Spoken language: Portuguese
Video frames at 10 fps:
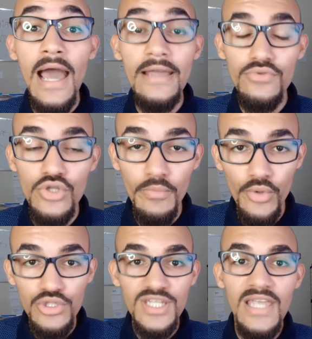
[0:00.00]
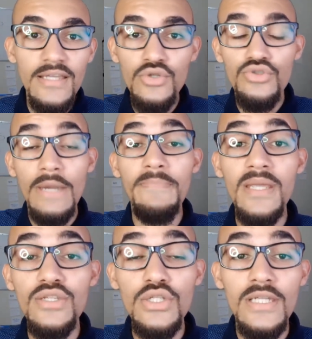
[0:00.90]
aí no seu processo de
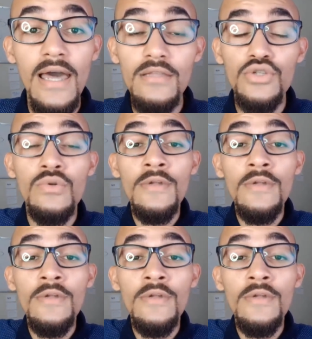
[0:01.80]
aprendizagem